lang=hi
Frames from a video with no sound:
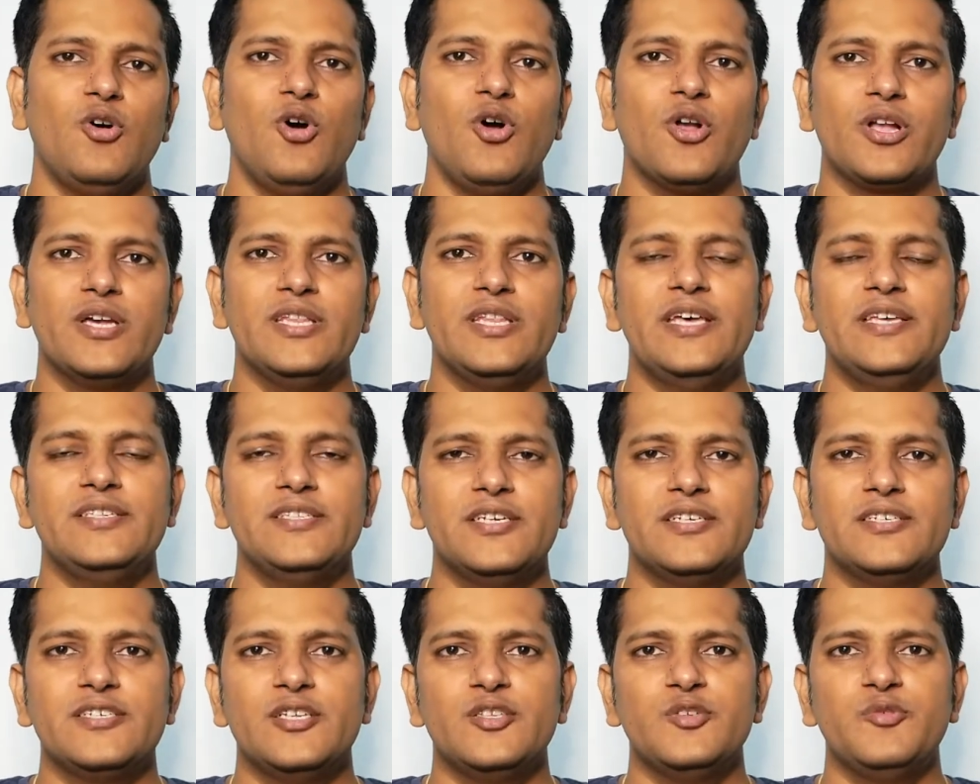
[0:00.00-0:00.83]

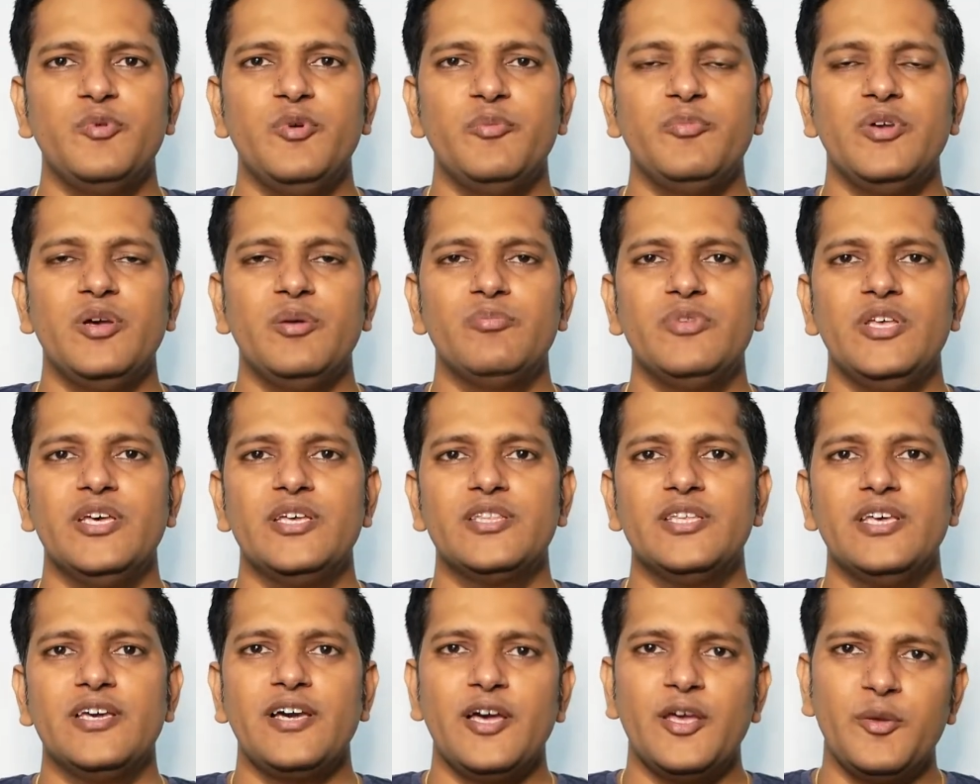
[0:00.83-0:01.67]
ऑर्गेनाइजेशन में भी हम
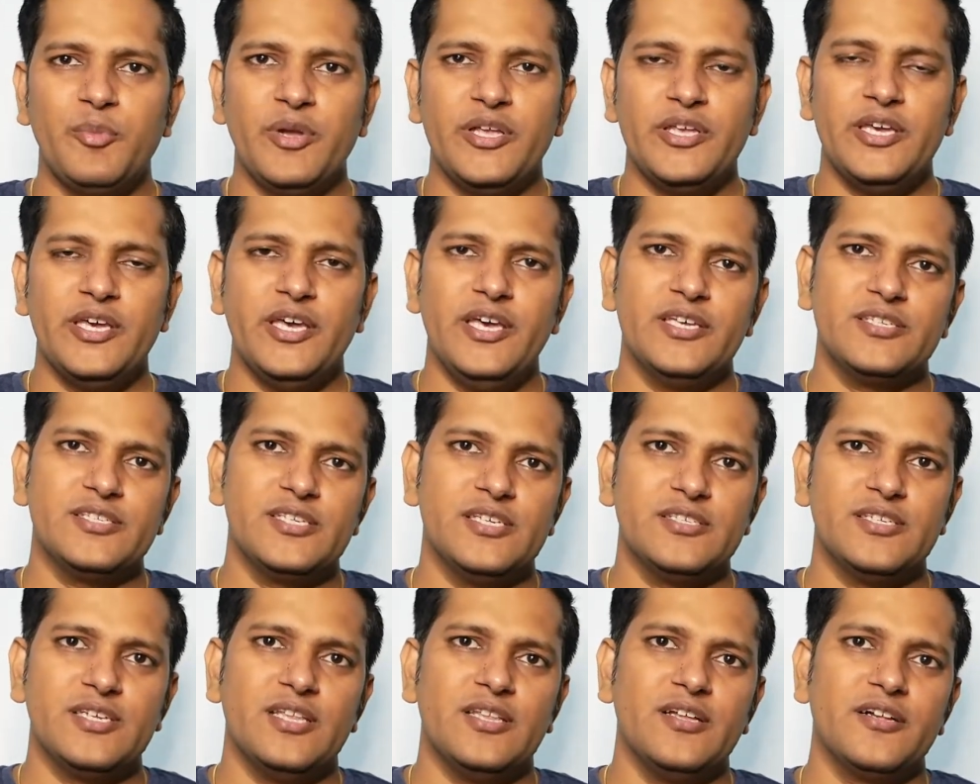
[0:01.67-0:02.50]
देखते हैं कई बार एक
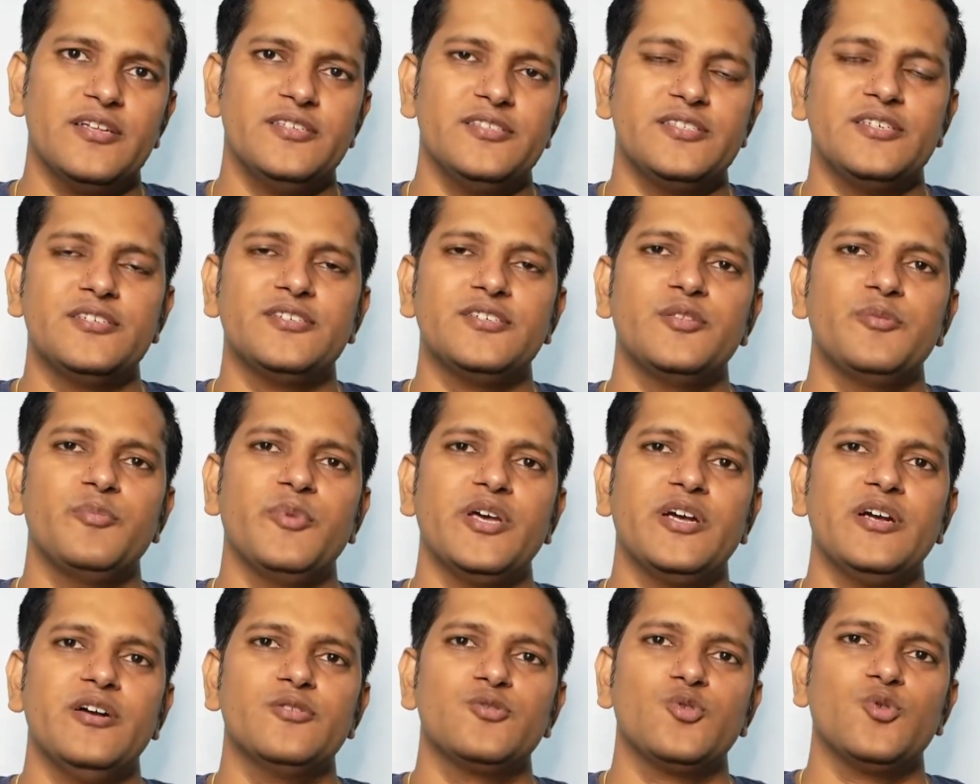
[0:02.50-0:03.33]
से ज़्यादा डिसीजन
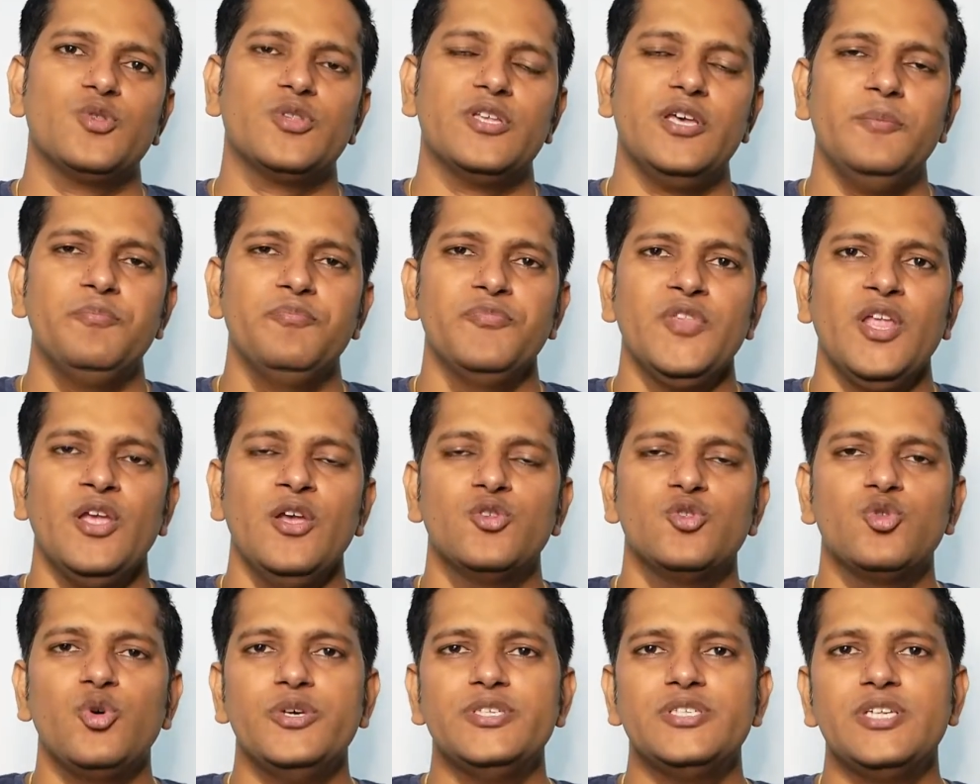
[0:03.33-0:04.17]
मेकर्स होते हैं
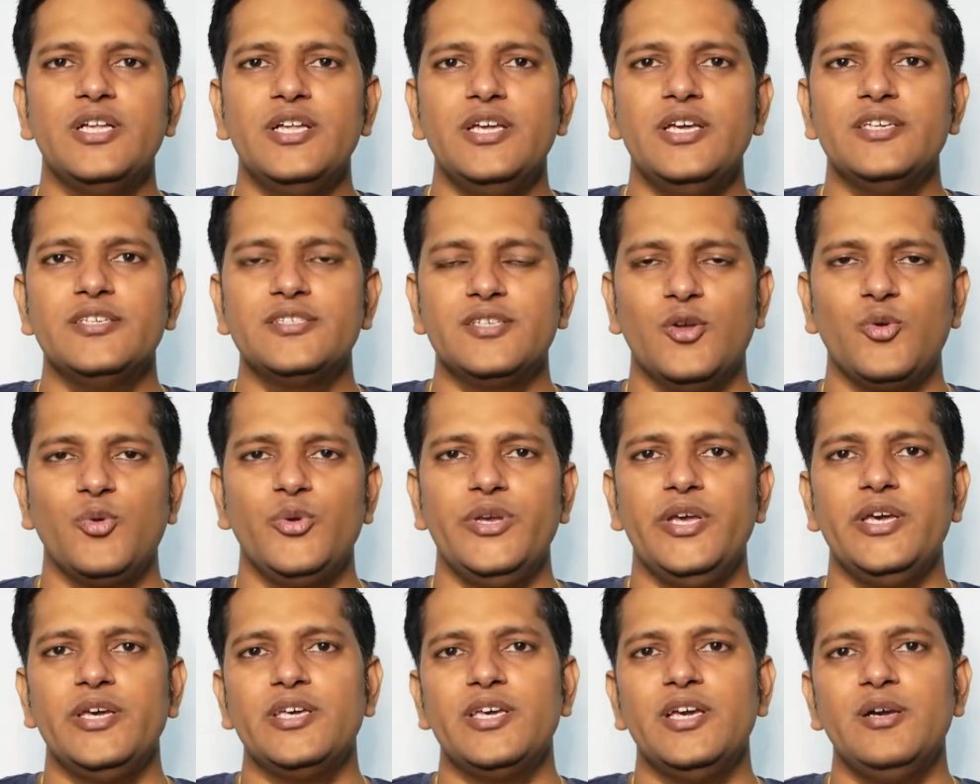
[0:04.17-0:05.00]
तो इसलिए
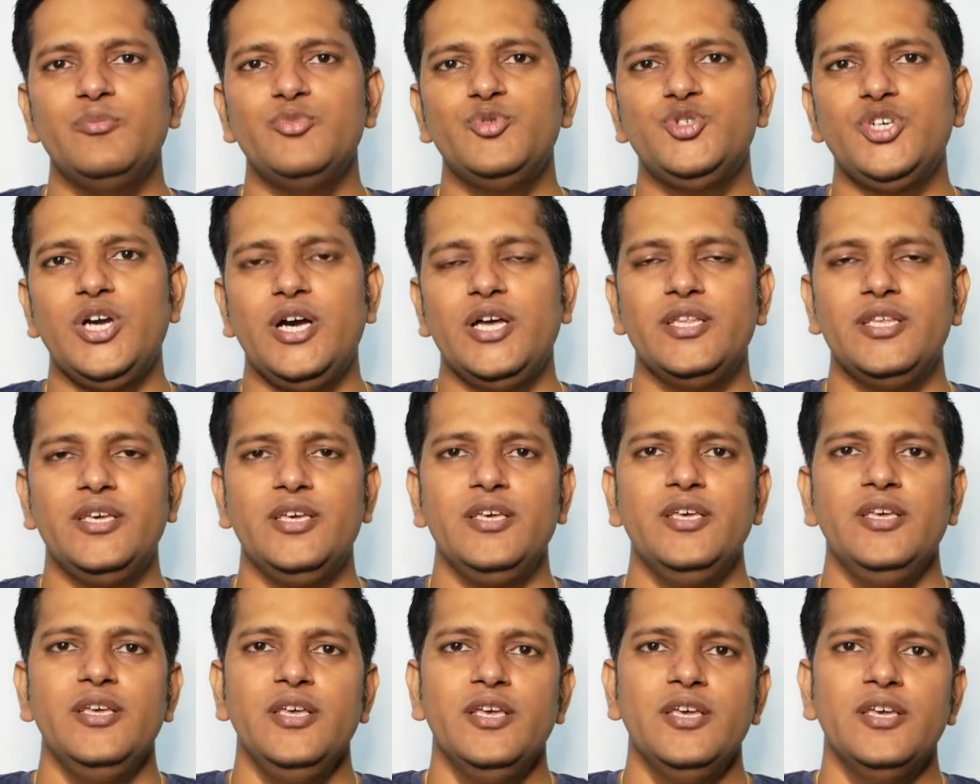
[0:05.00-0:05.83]
ज़रूरी है कि हम जानें